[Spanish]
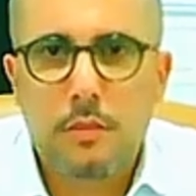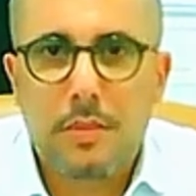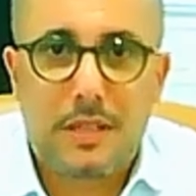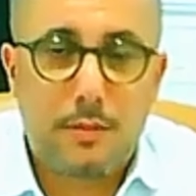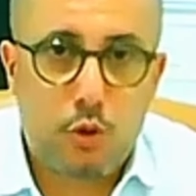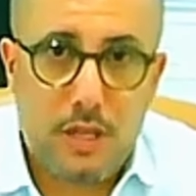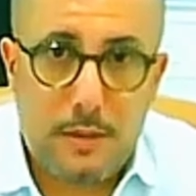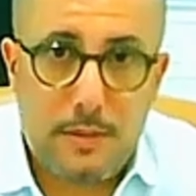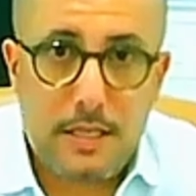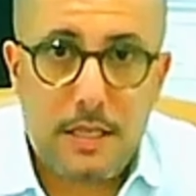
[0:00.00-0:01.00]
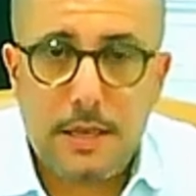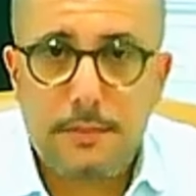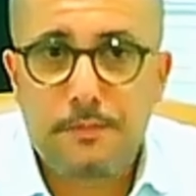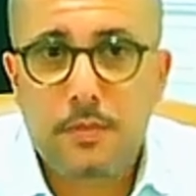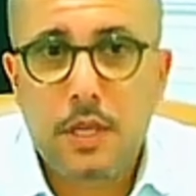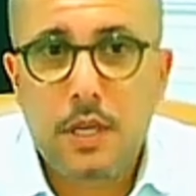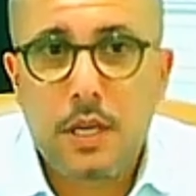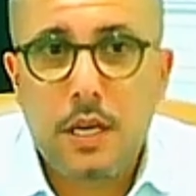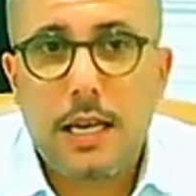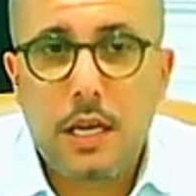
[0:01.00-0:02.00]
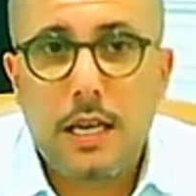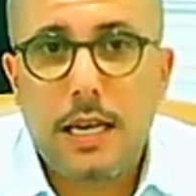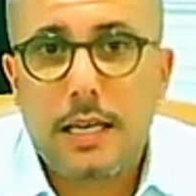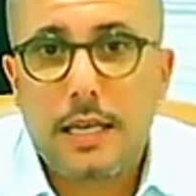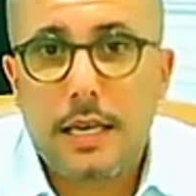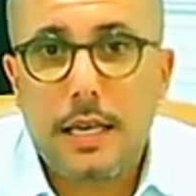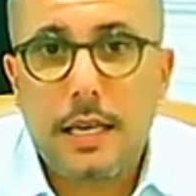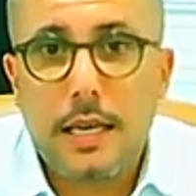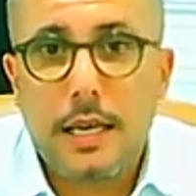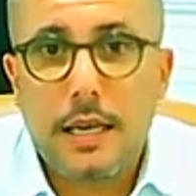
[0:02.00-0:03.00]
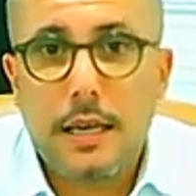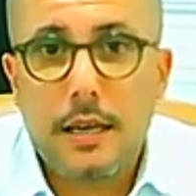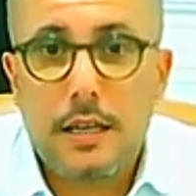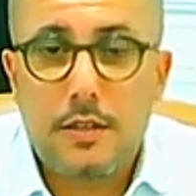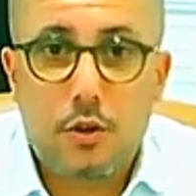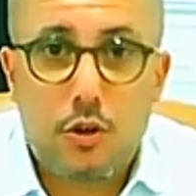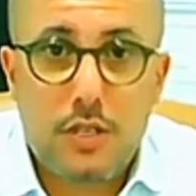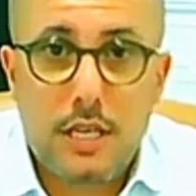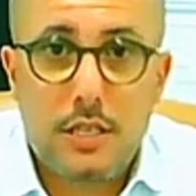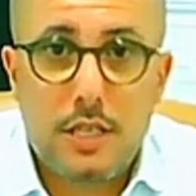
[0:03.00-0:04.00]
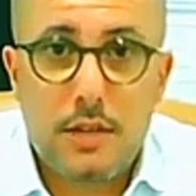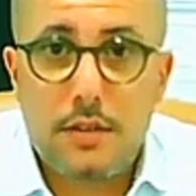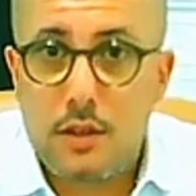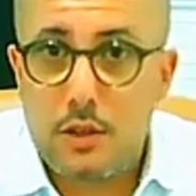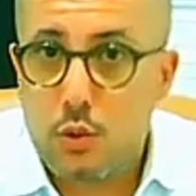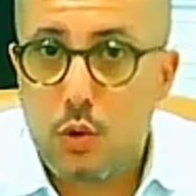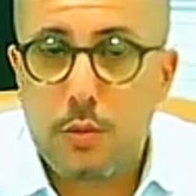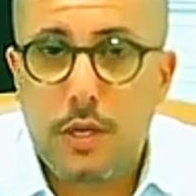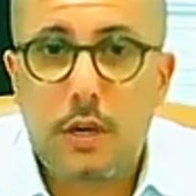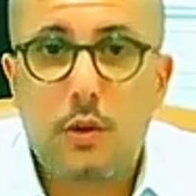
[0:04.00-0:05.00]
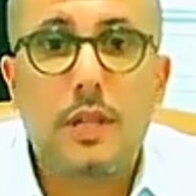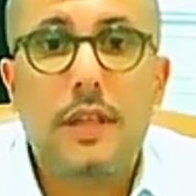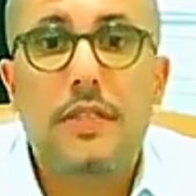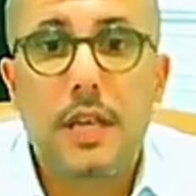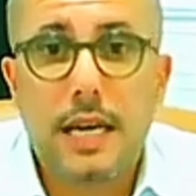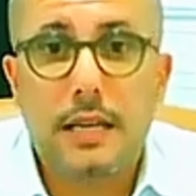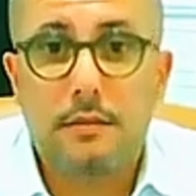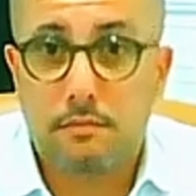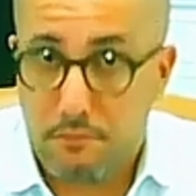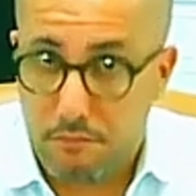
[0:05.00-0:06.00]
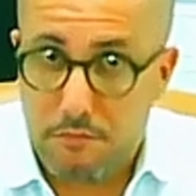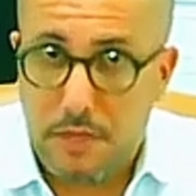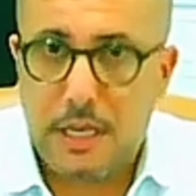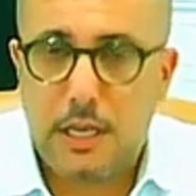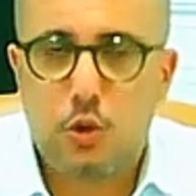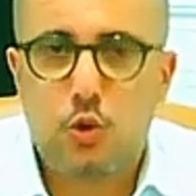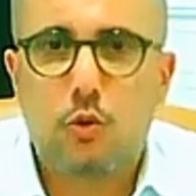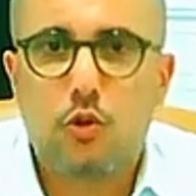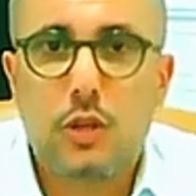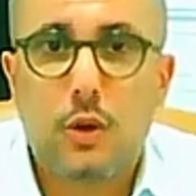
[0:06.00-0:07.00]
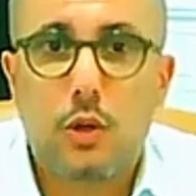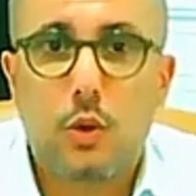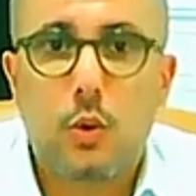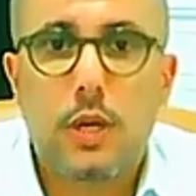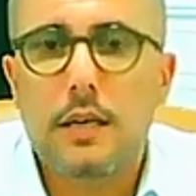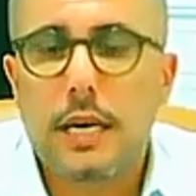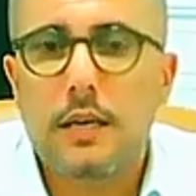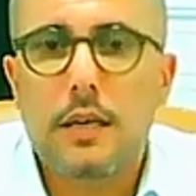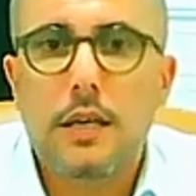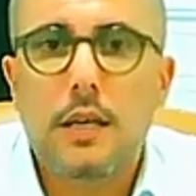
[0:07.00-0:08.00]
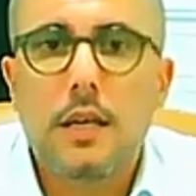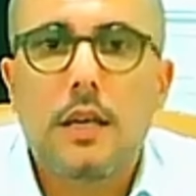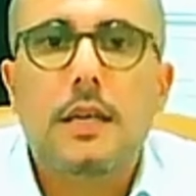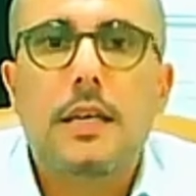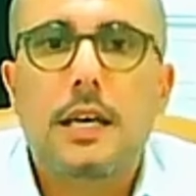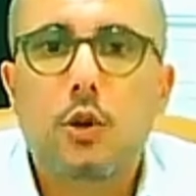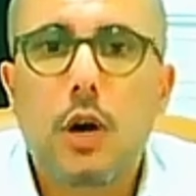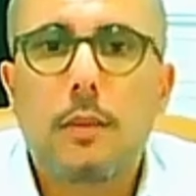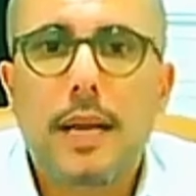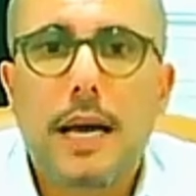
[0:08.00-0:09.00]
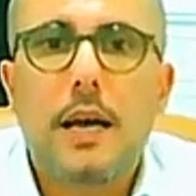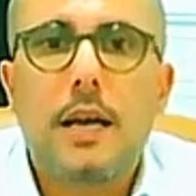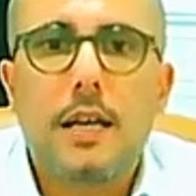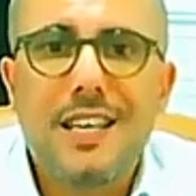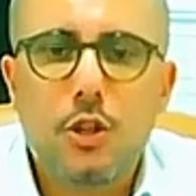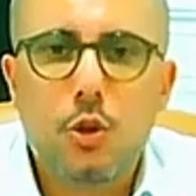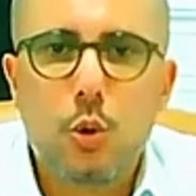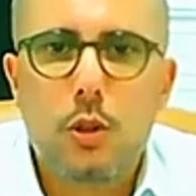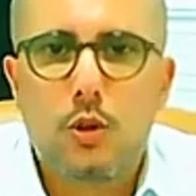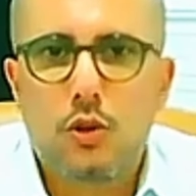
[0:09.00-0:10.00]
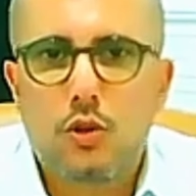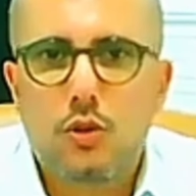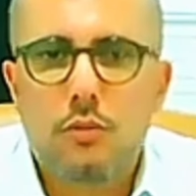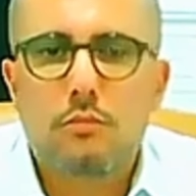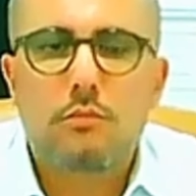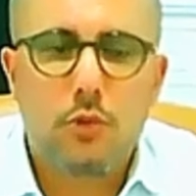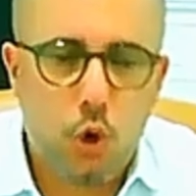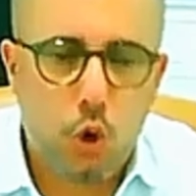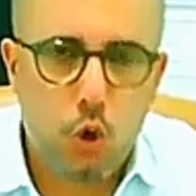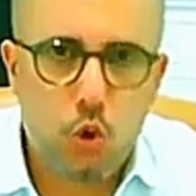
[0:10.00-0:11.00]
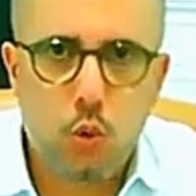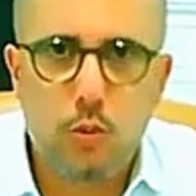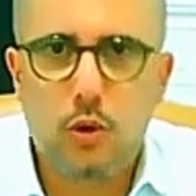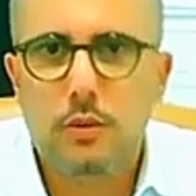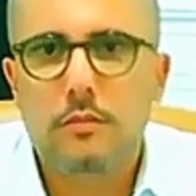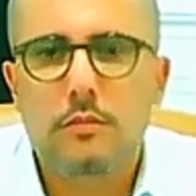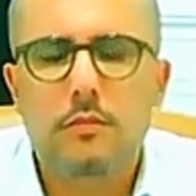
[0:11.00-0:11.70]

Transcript: Partimos de la base en la que el señor Sánchez y su gobierno decían, María Jesús Montero incluida, que no habrá indultos. Los hubo.